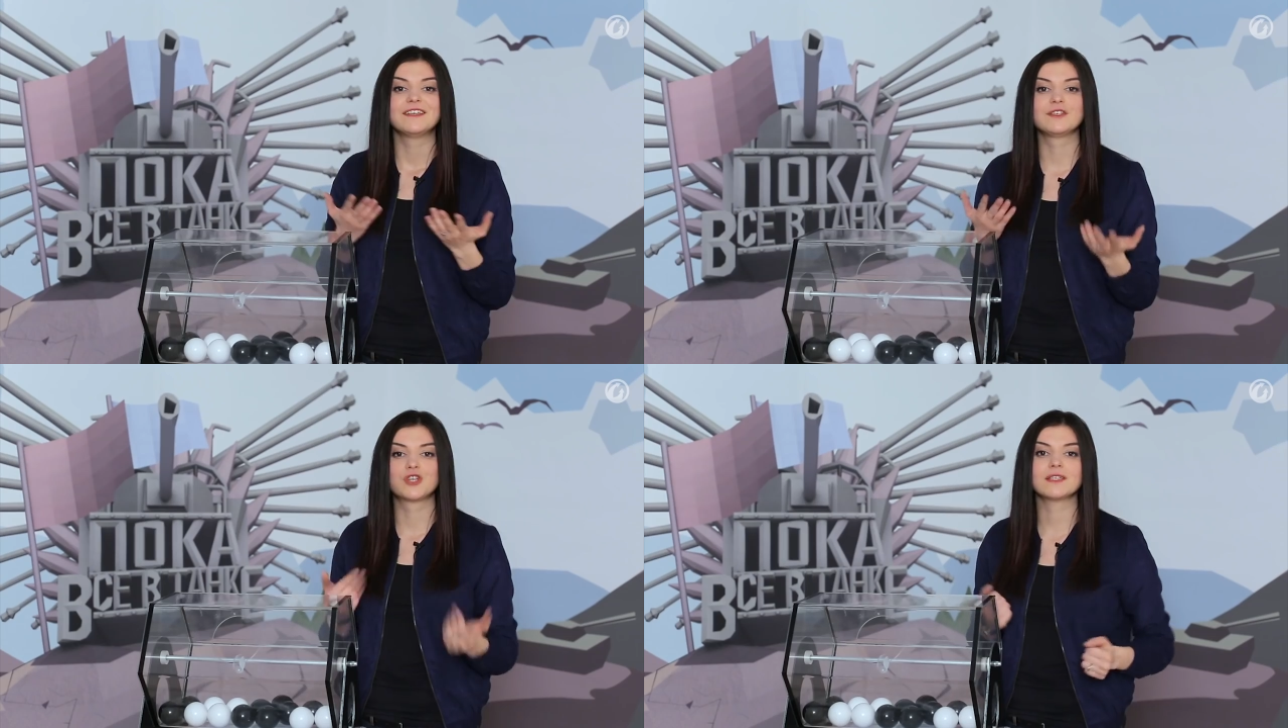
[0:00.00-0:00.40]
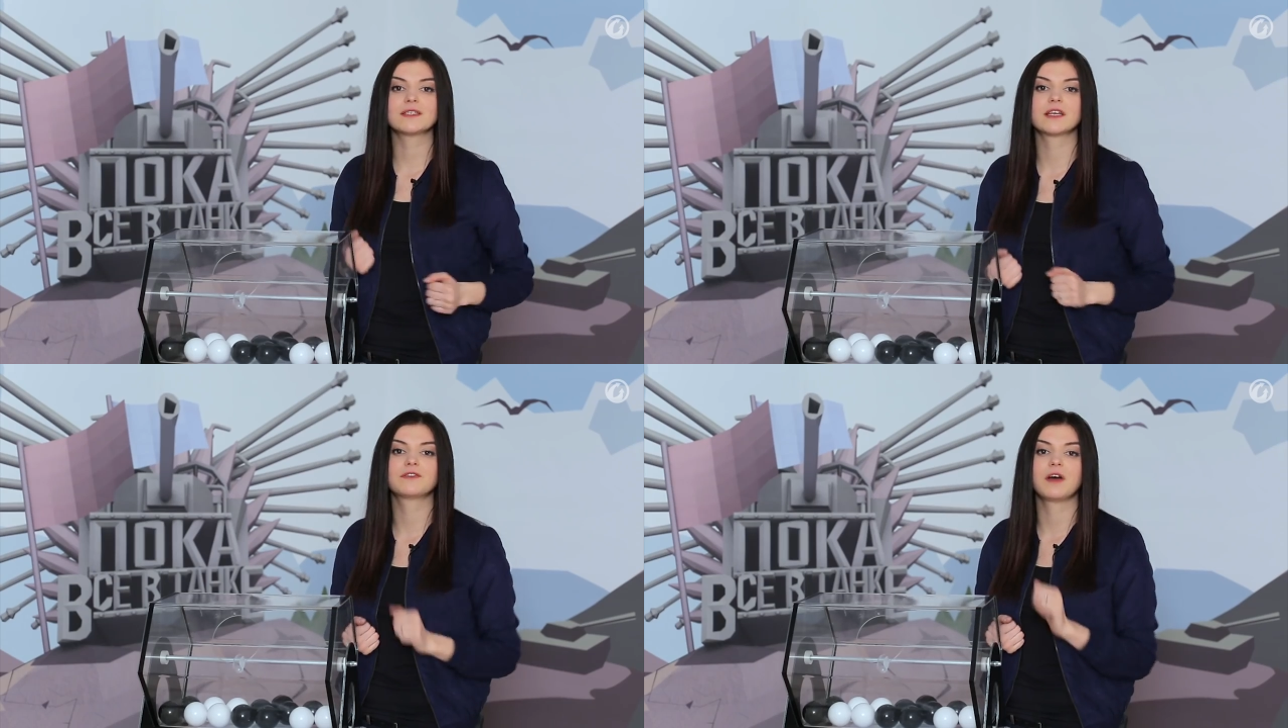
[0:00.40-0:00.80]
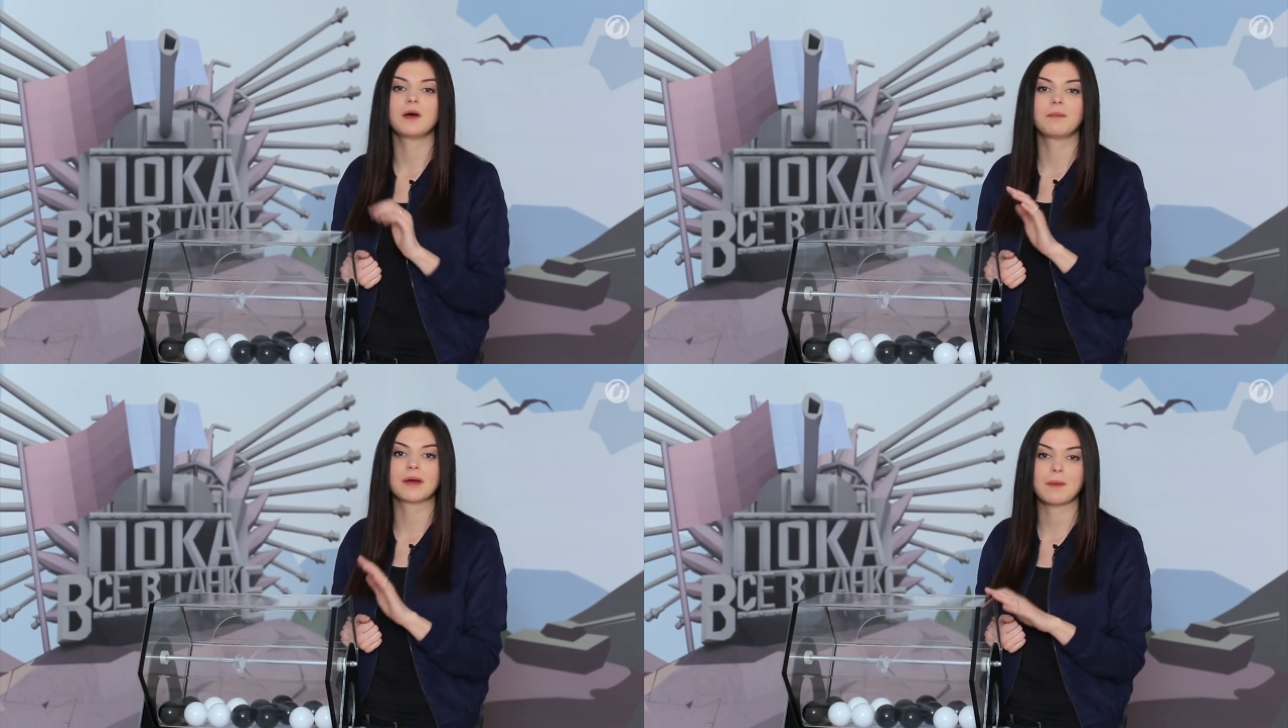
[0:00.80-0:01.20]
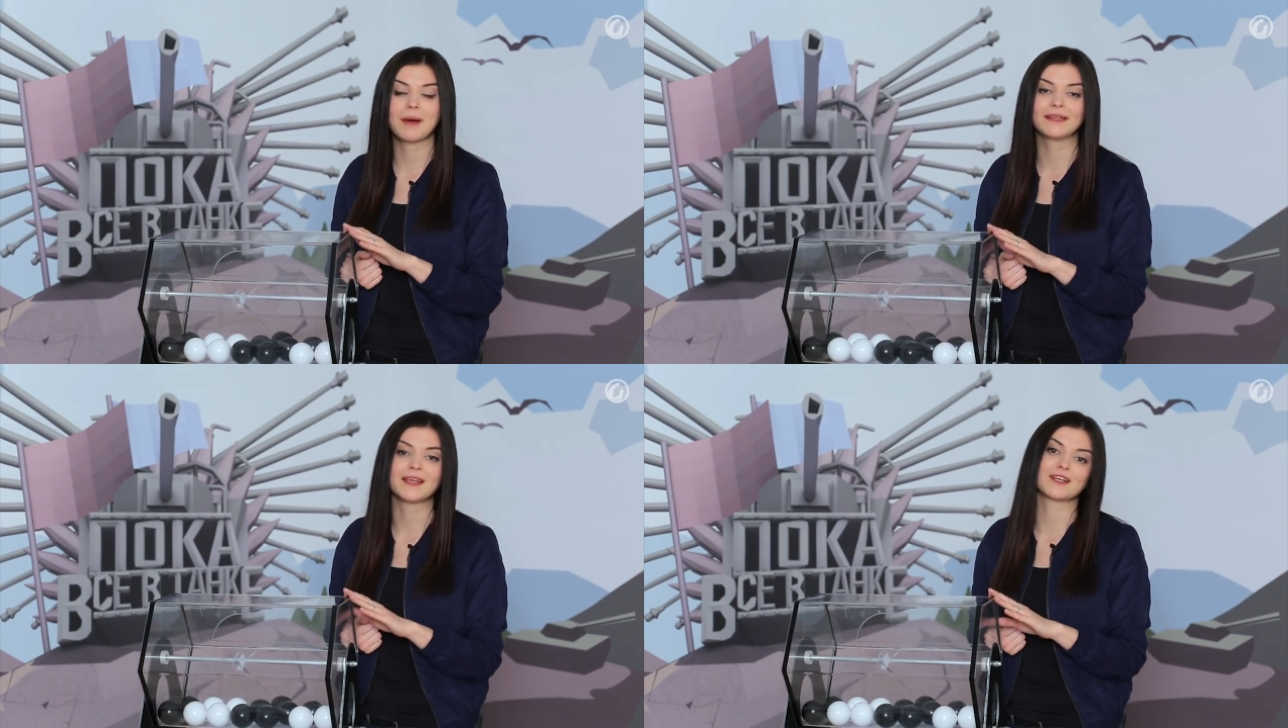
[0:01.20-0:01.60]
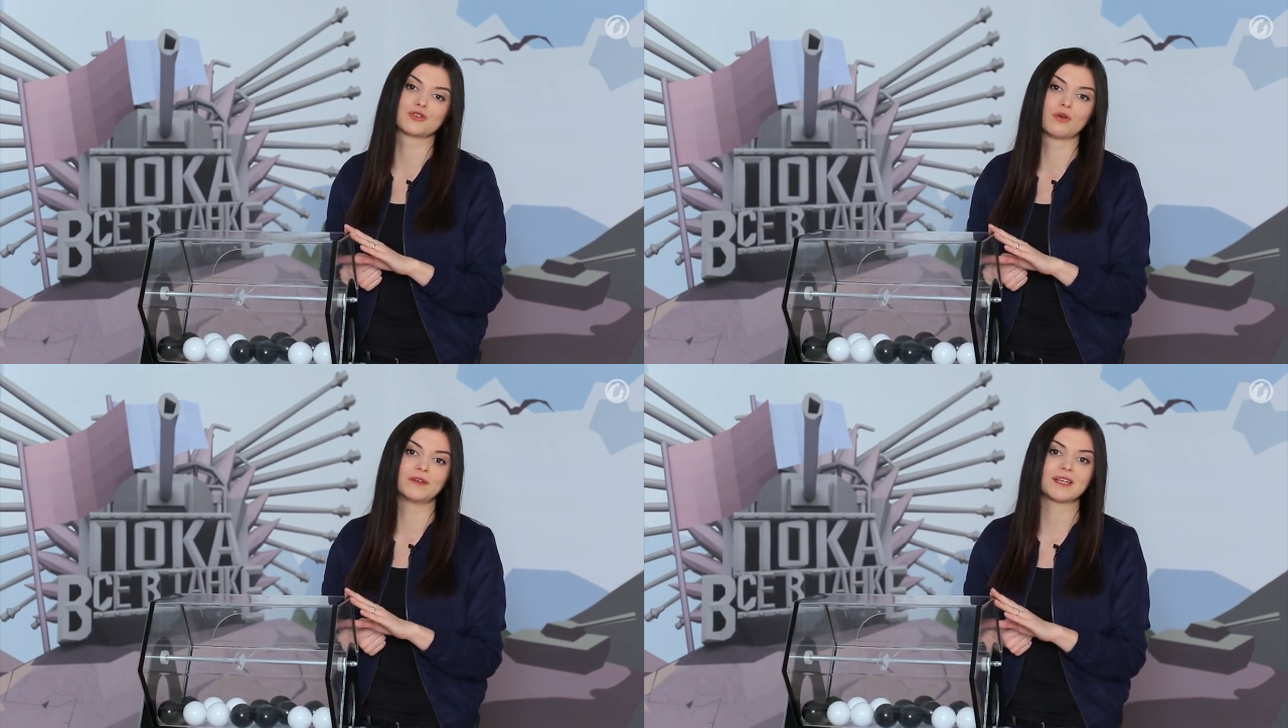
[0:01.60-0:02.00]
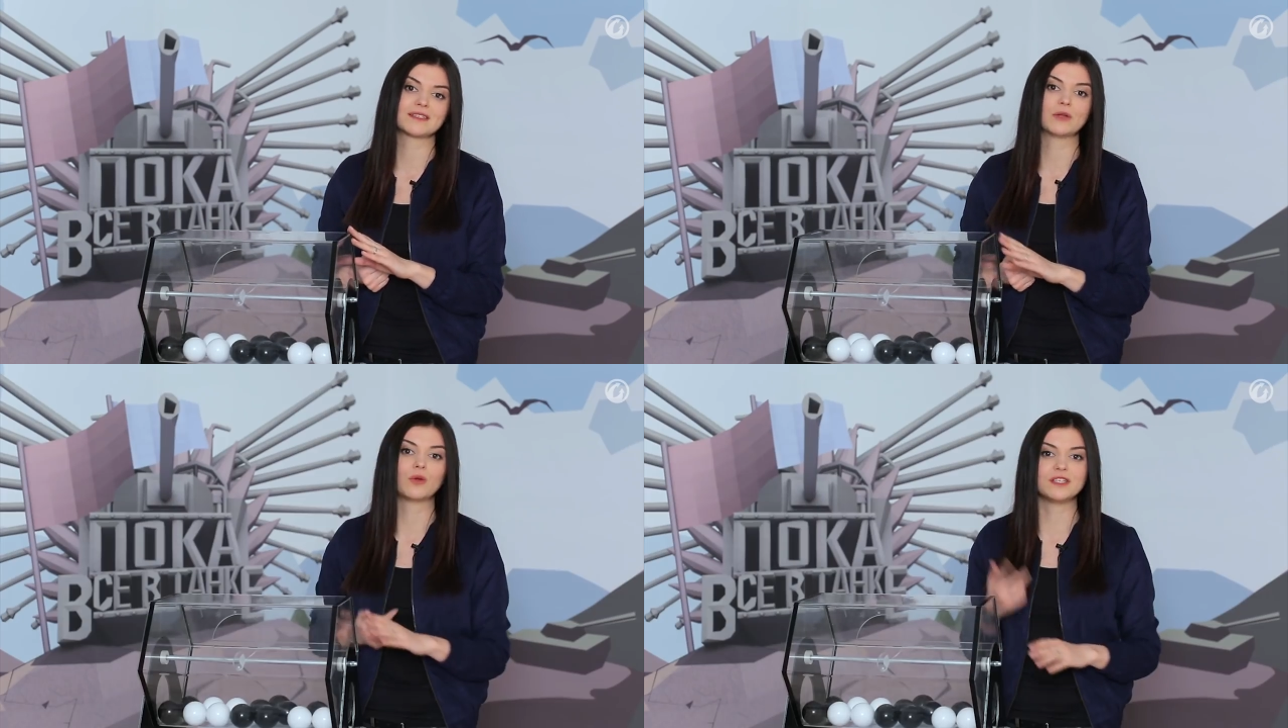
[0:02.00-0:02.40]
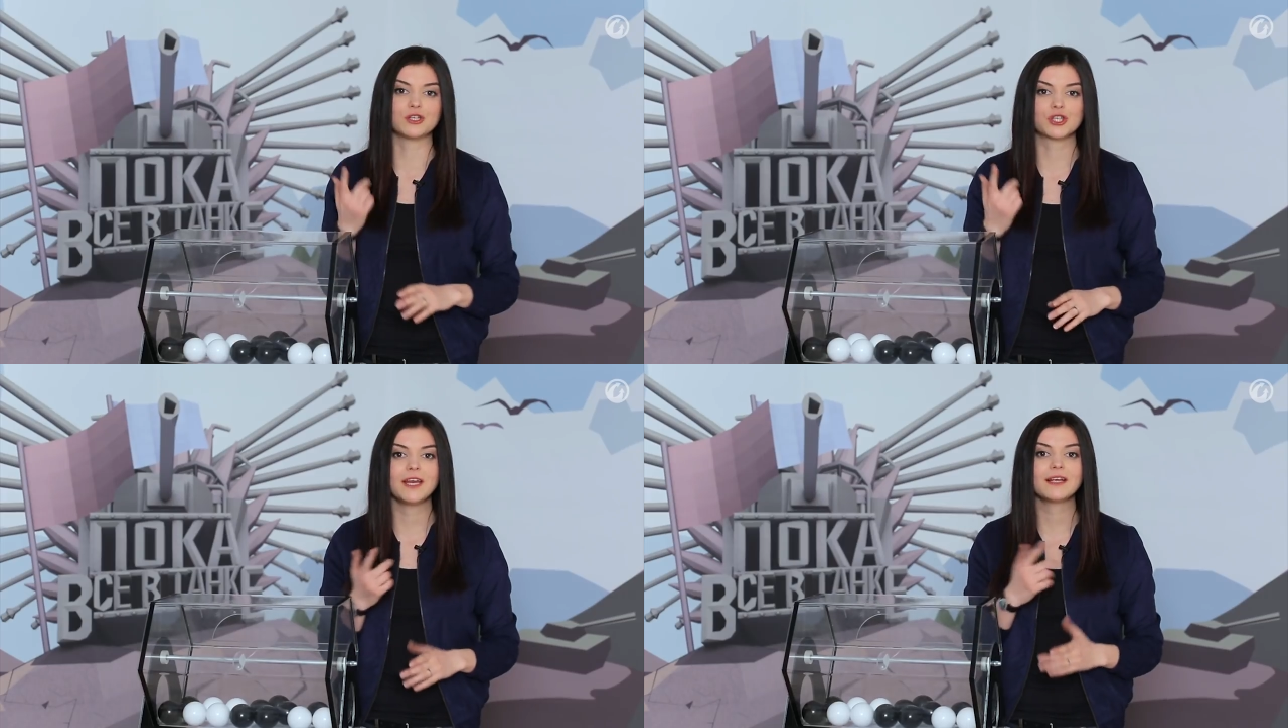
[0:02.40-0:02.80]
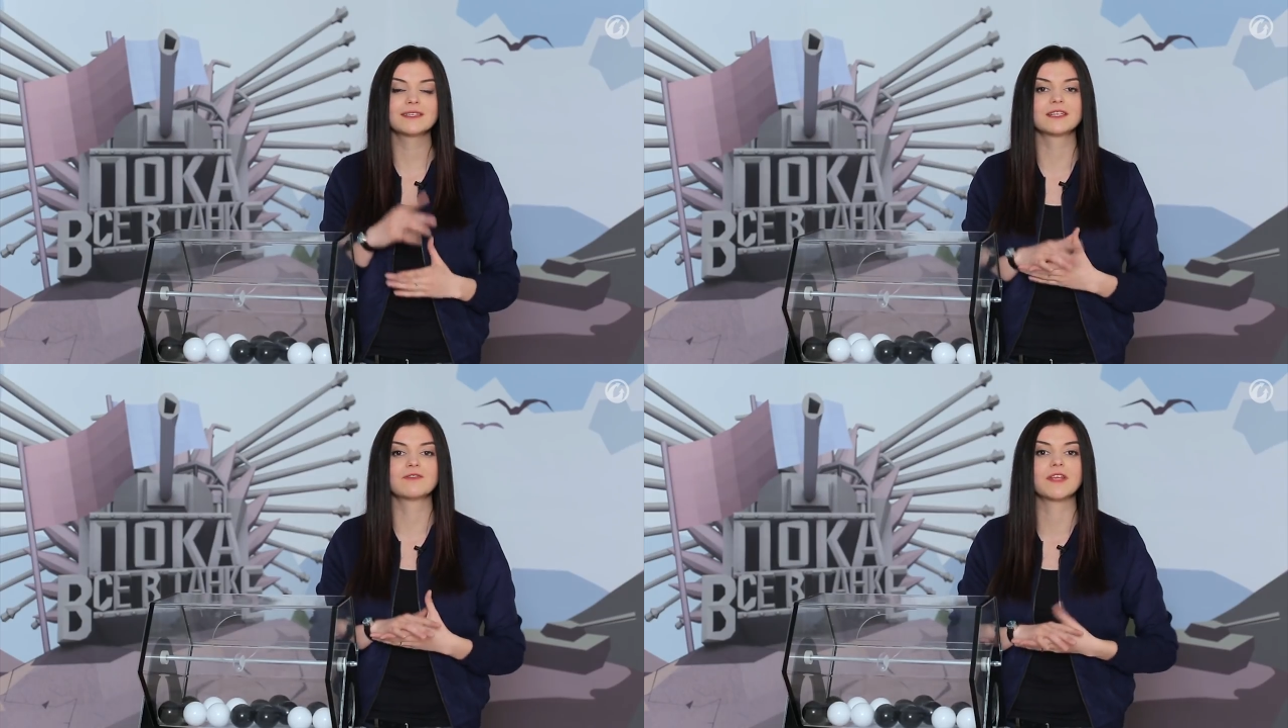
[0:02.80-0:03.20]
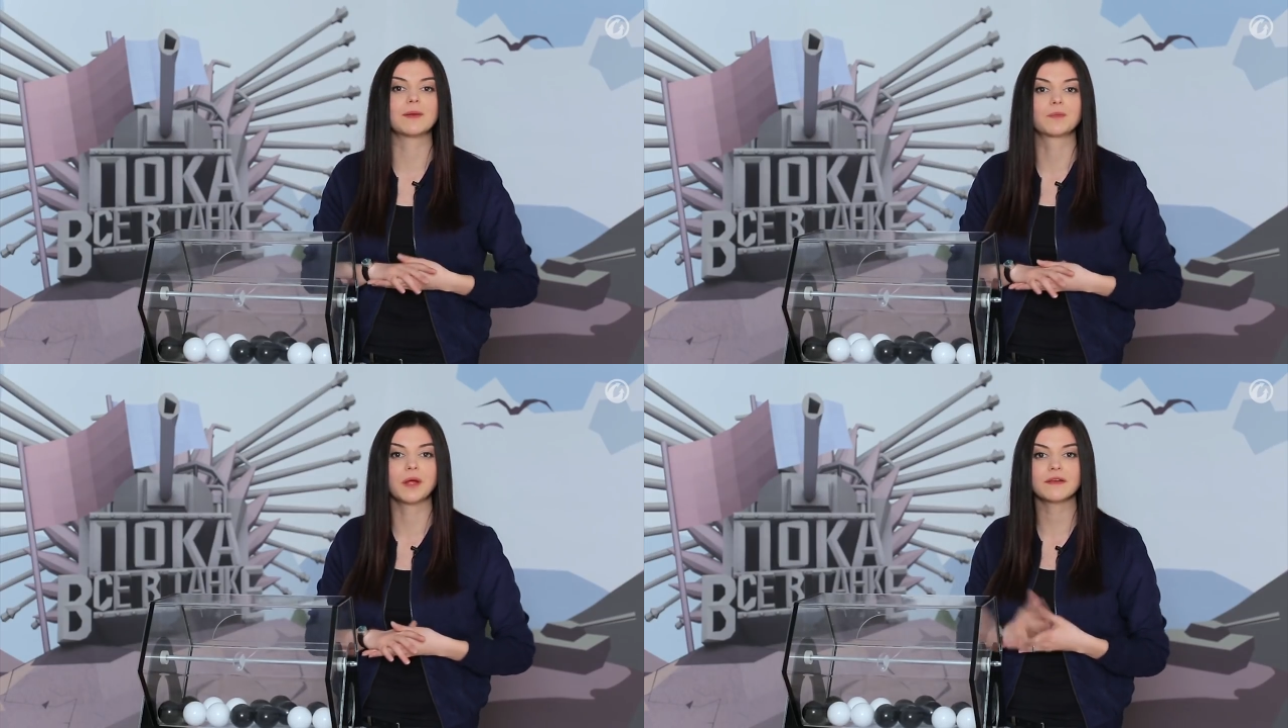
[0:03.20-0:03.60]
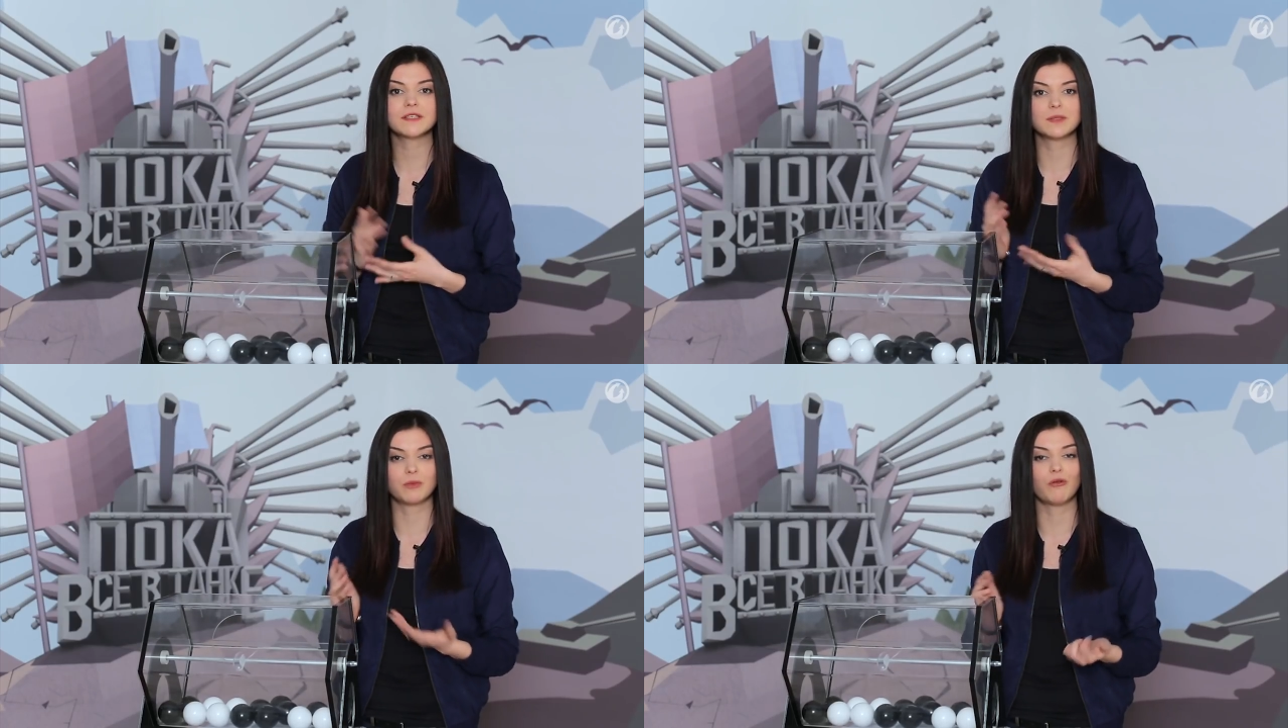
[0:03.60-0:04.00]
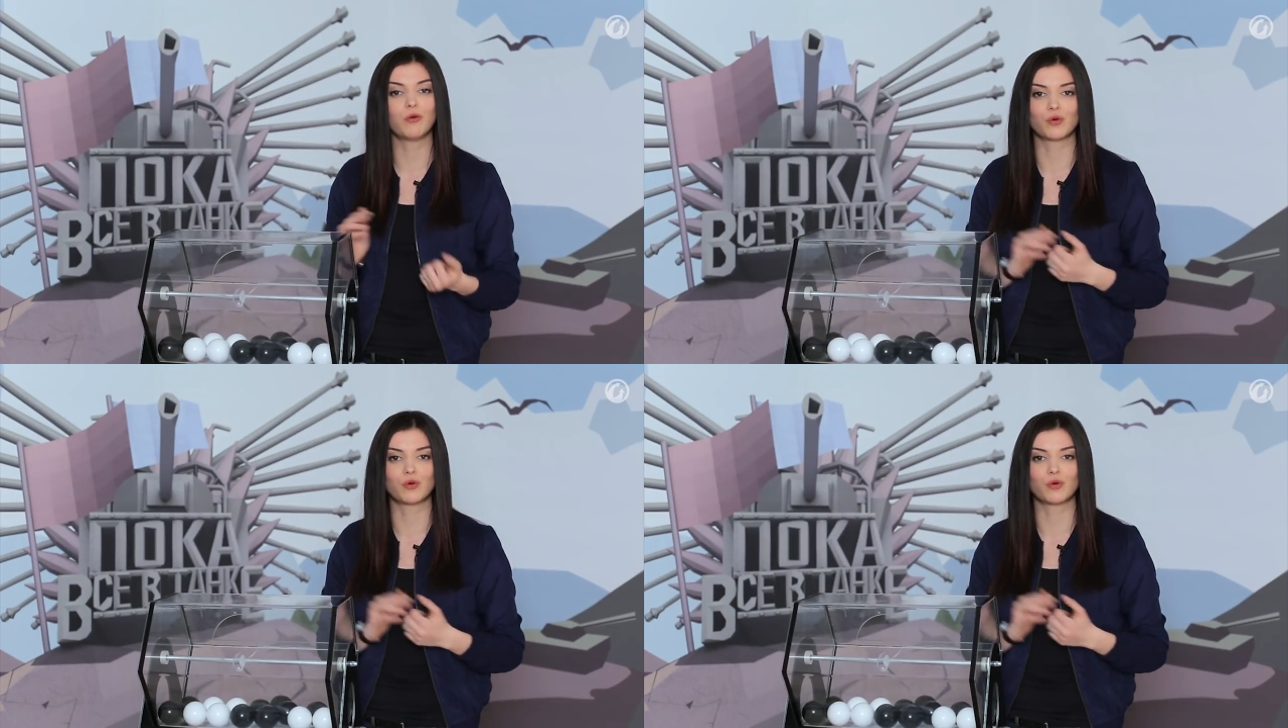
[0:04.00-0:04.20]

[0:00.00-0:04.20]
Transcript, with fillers: Сейчас из этого барабана я снова достану один шарик с названием «Танка седьмого